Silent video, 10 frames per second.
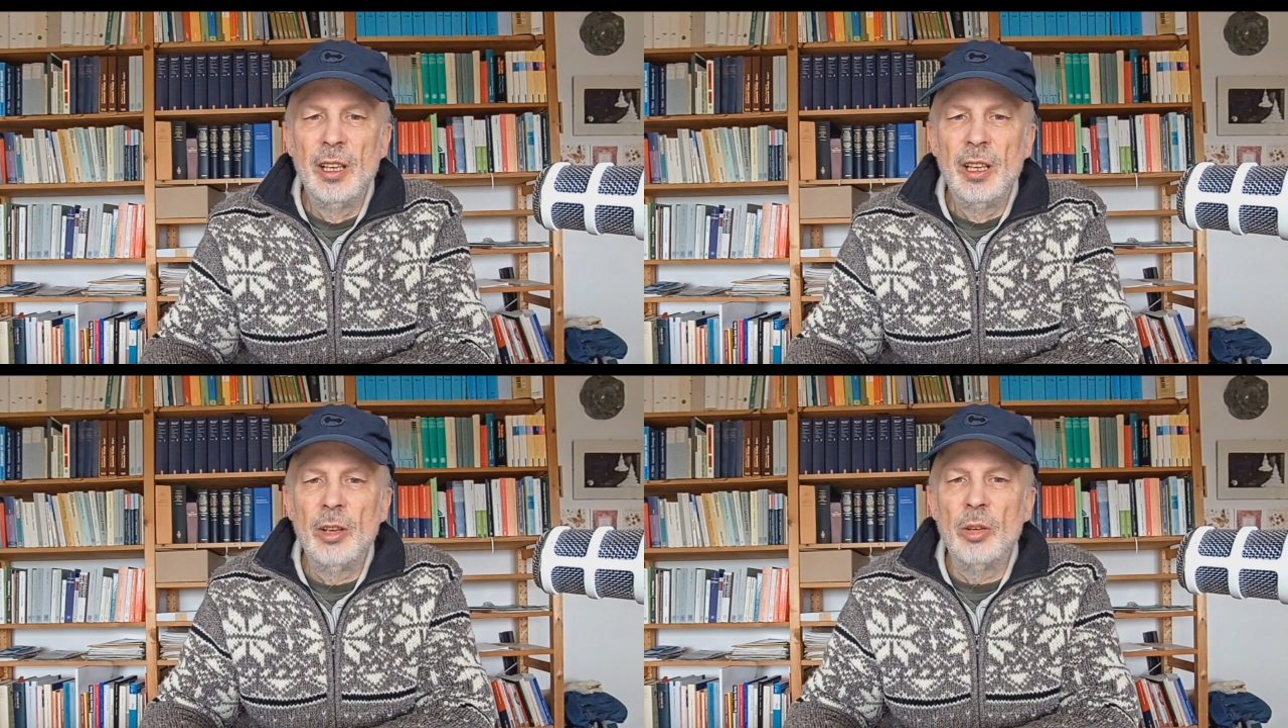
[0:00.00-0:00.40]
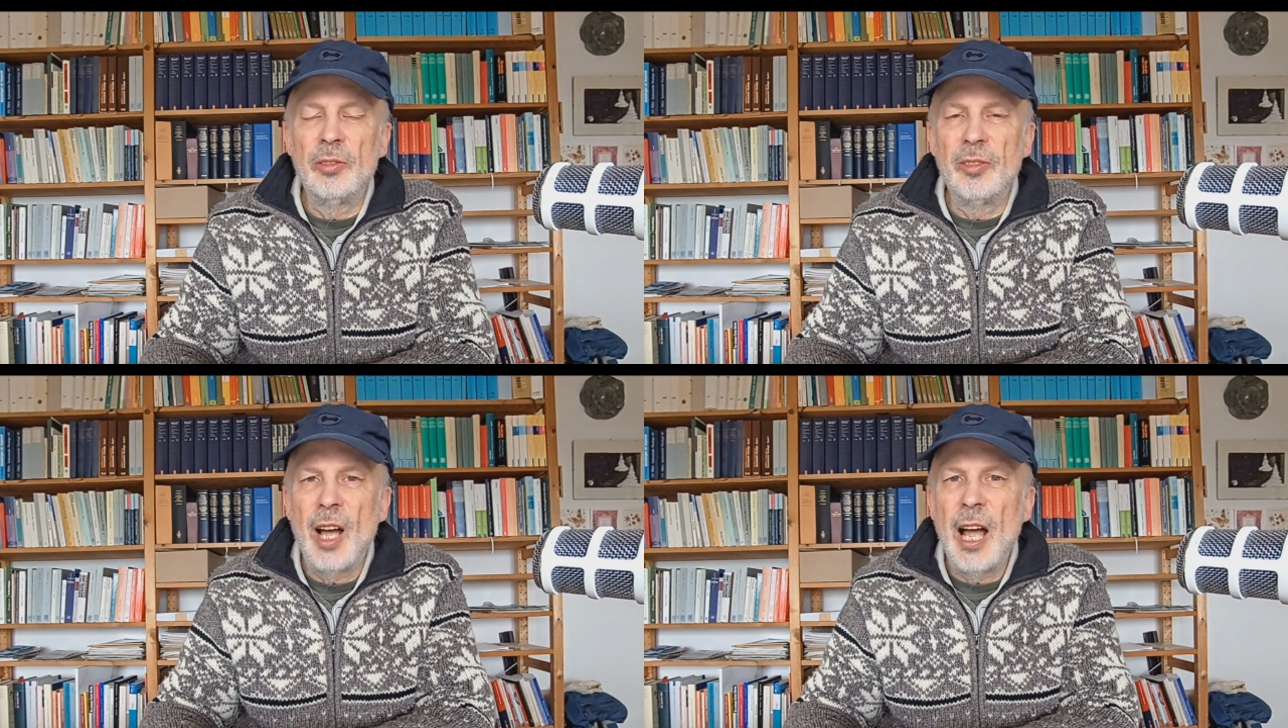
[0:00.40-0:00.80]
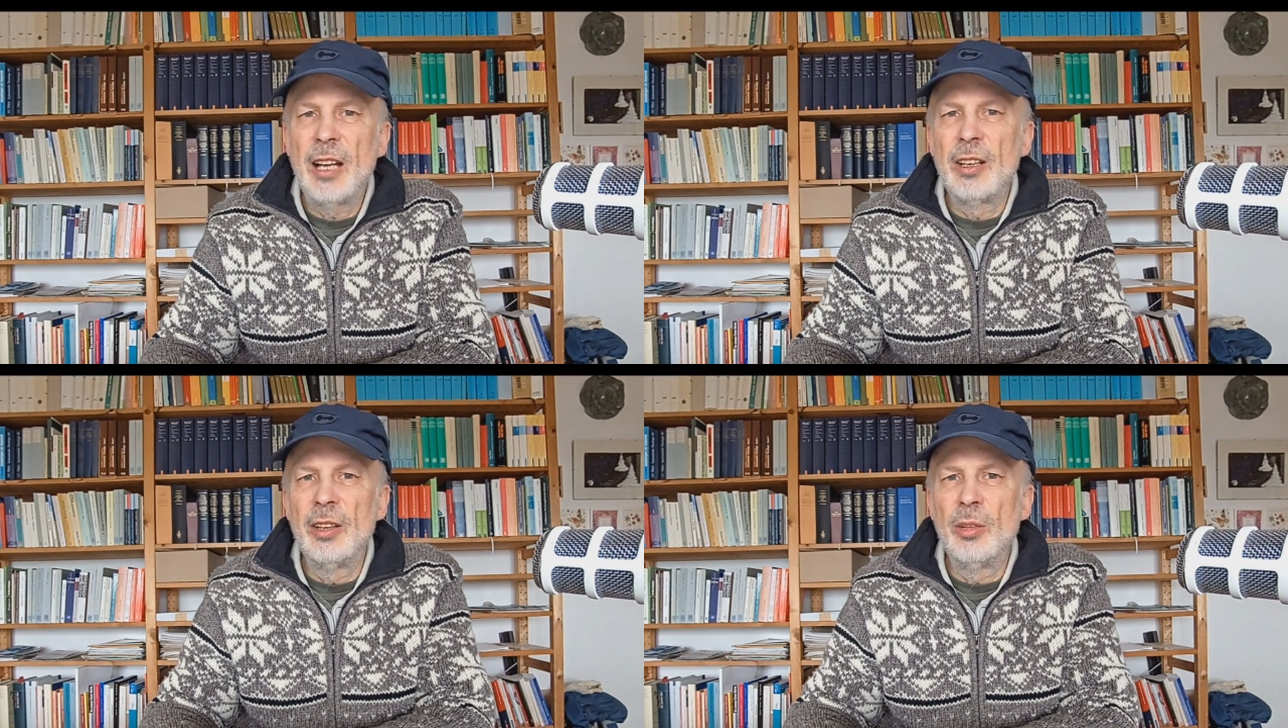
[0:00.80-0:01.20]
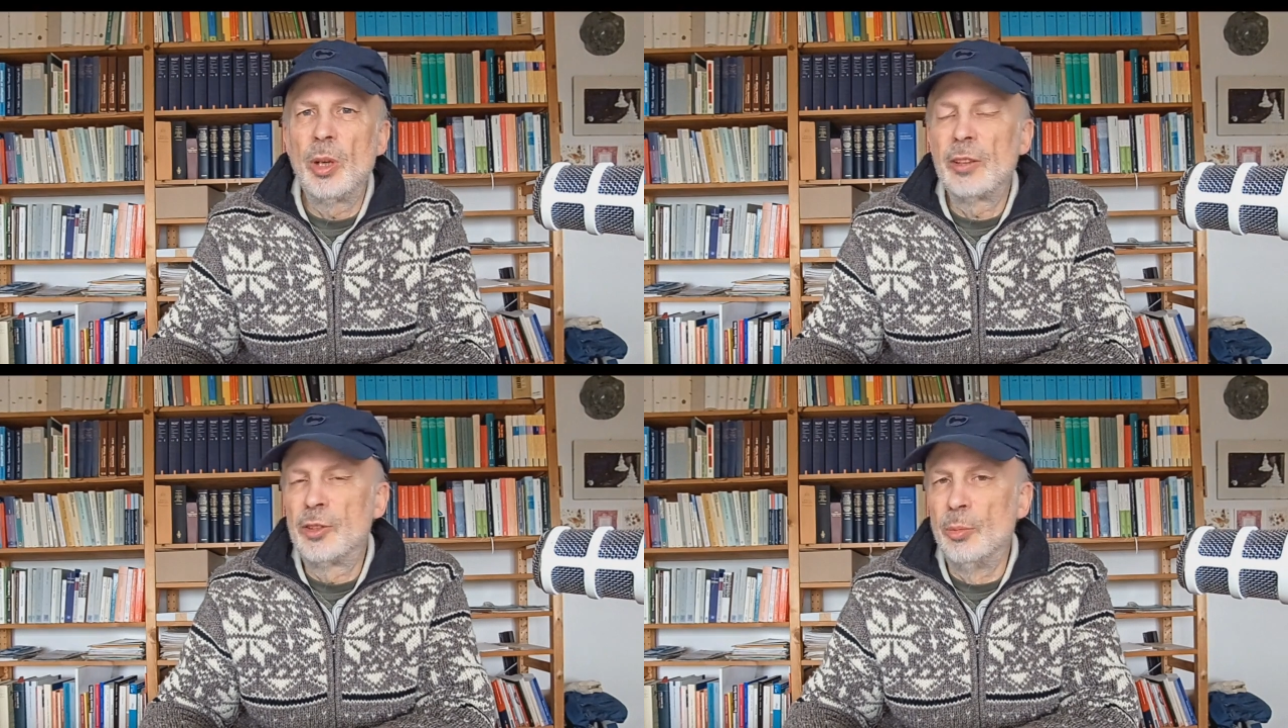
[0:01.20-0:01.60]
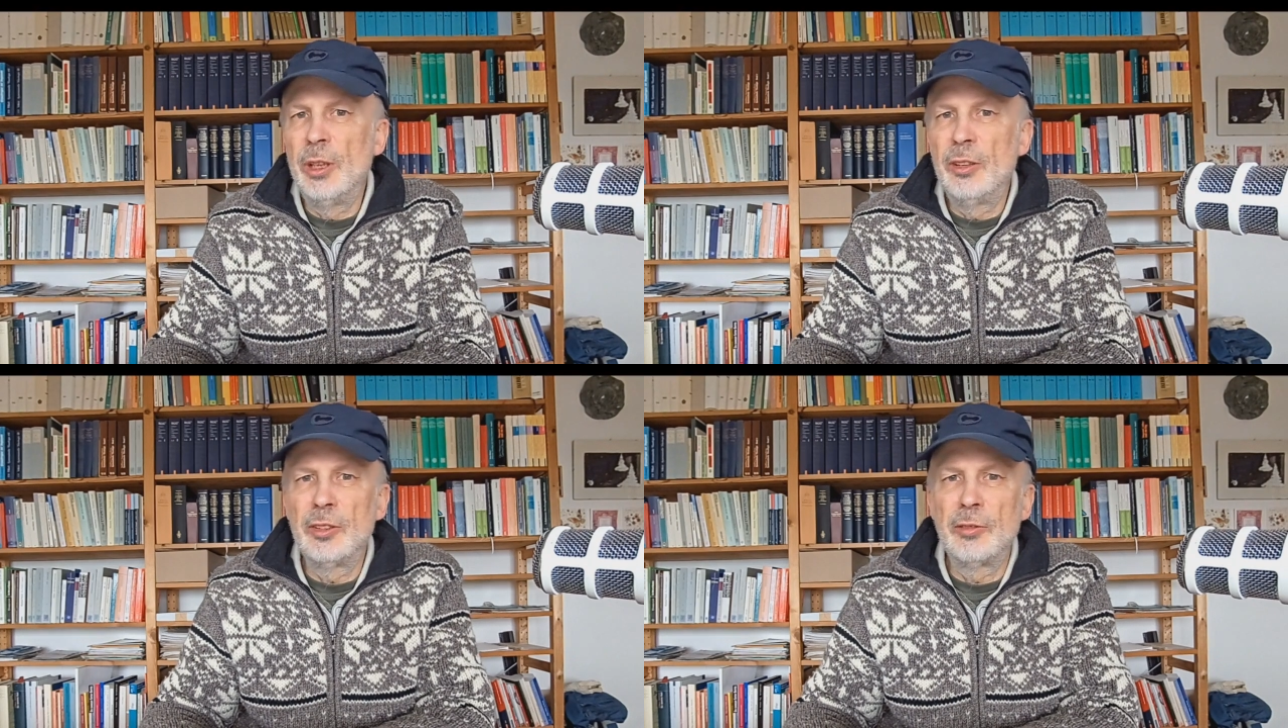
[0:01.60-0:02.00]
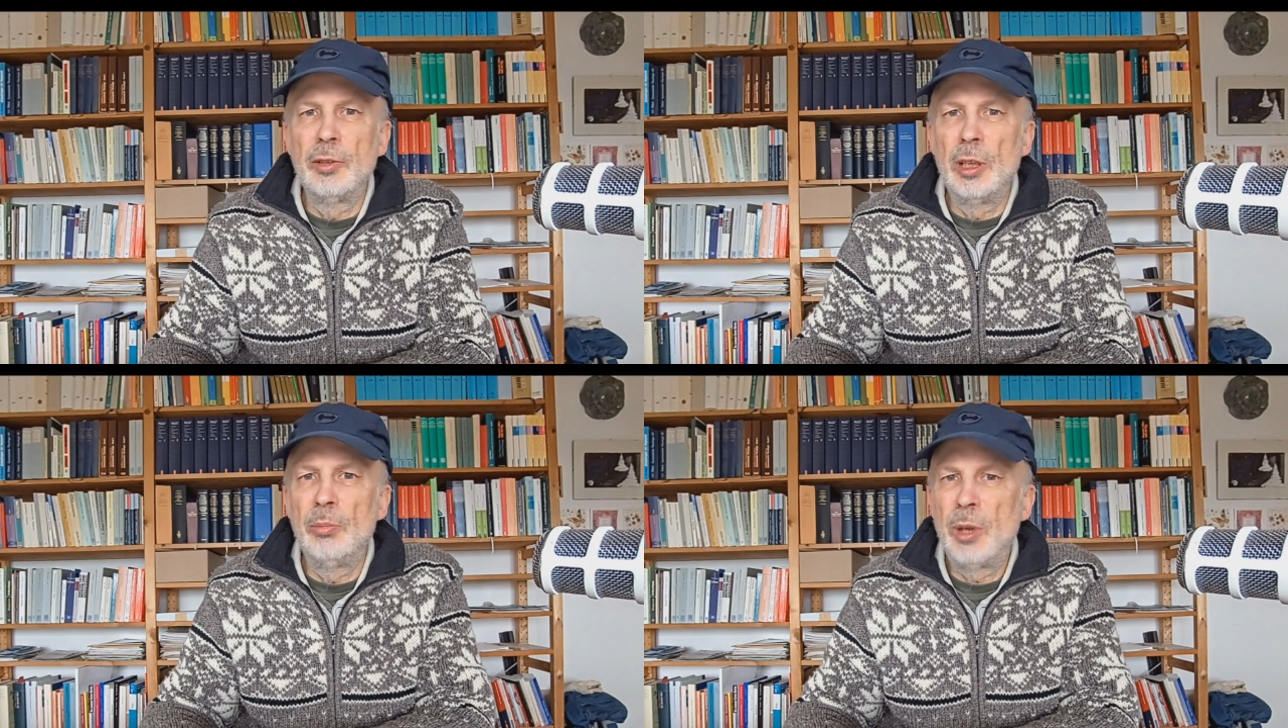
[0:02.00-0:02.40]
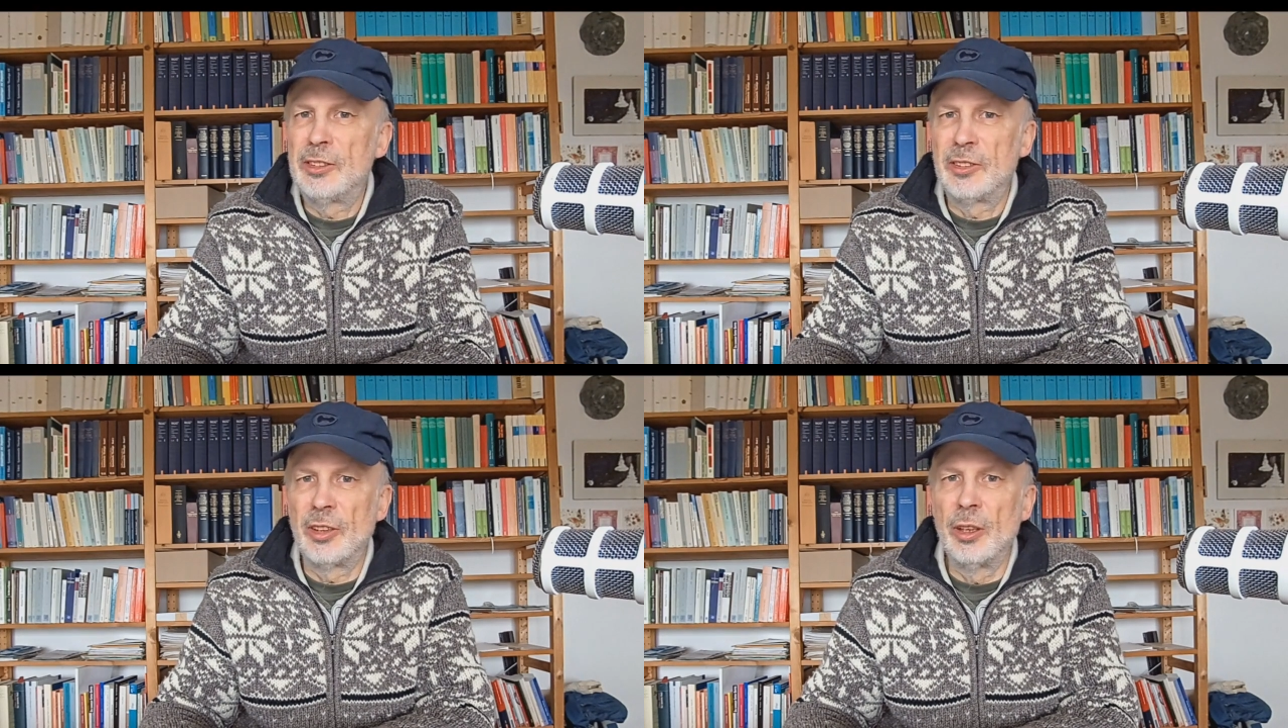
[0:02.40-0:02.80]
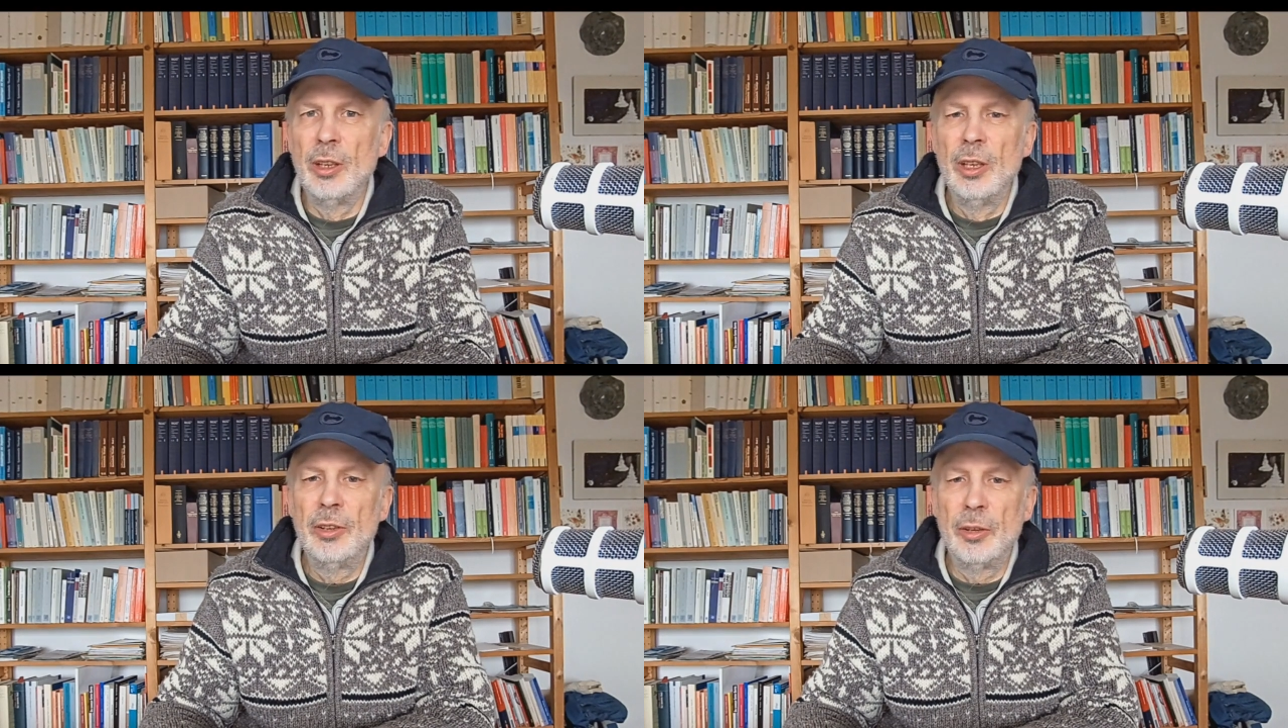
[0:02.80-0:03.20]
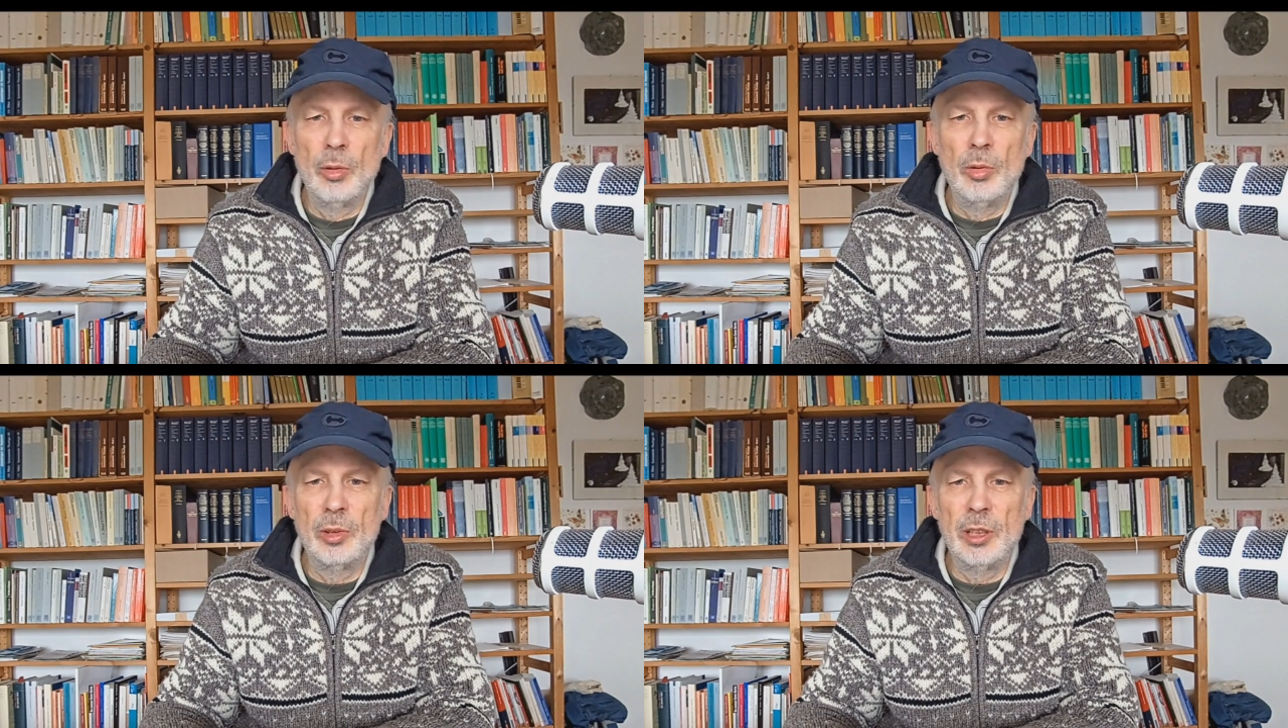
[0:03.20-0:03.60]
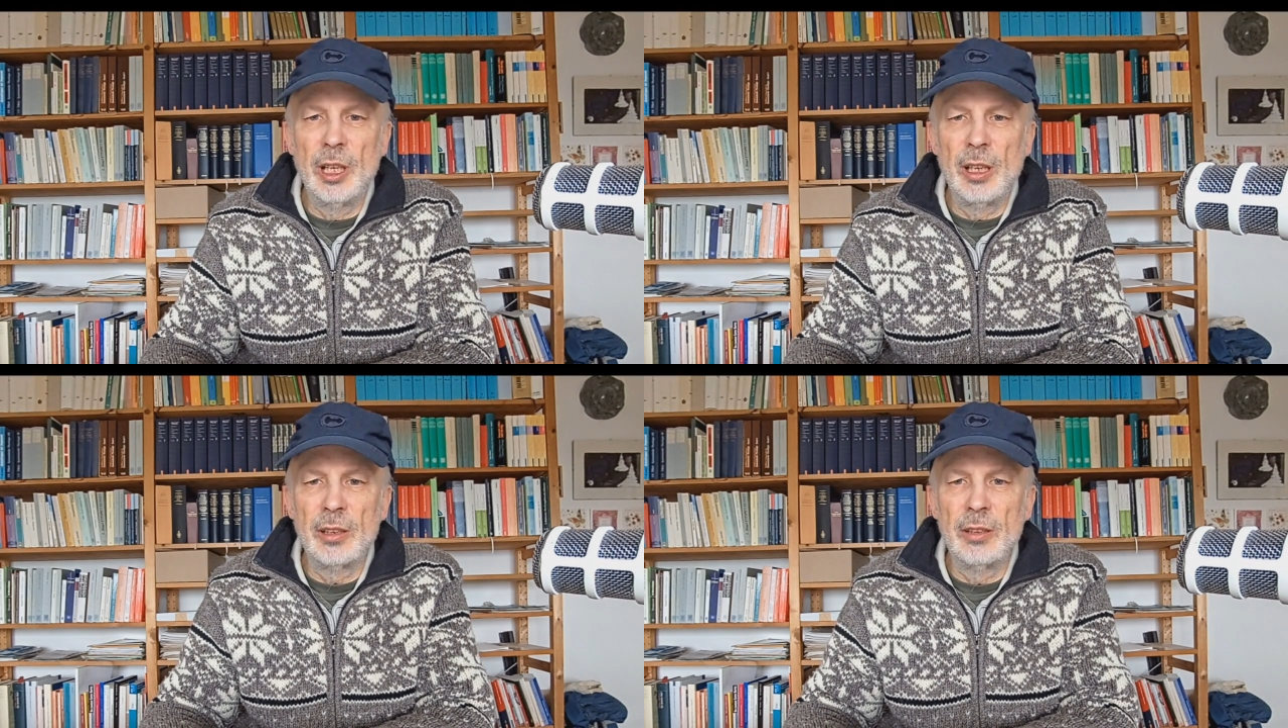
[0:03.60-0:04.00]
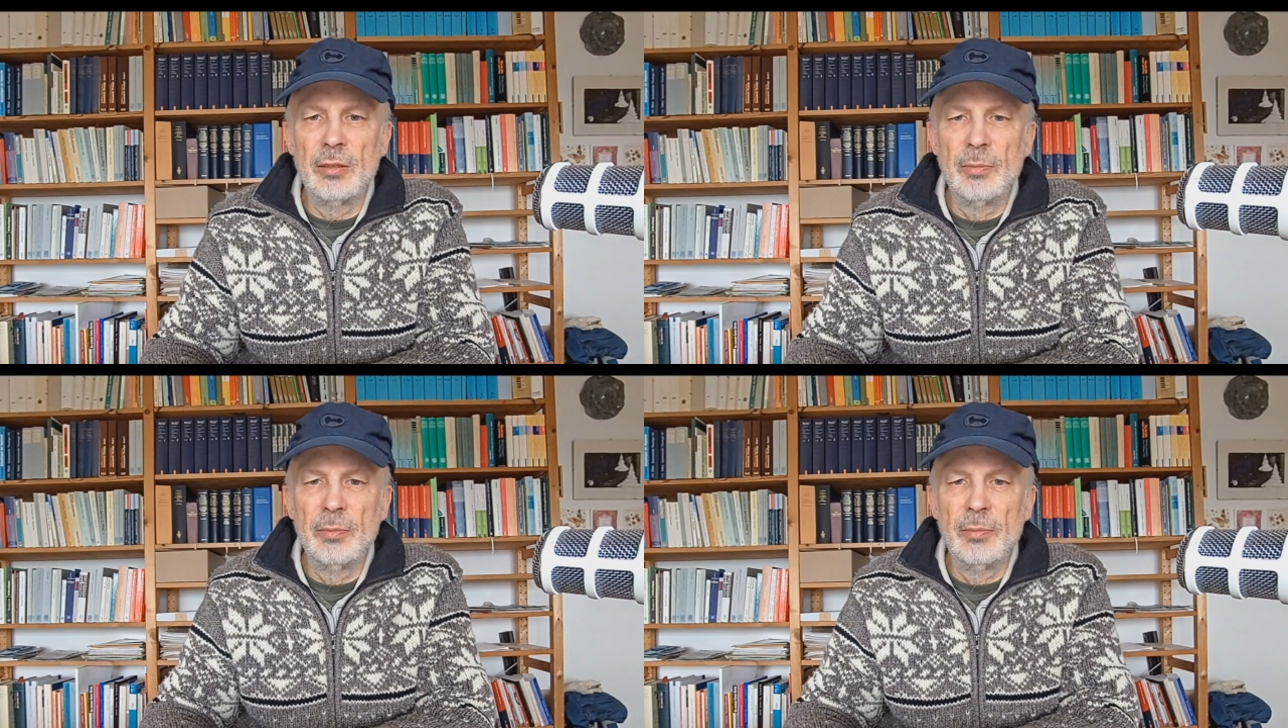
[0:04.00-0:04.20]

und wahre oder zumindest für die beste Theologie halten.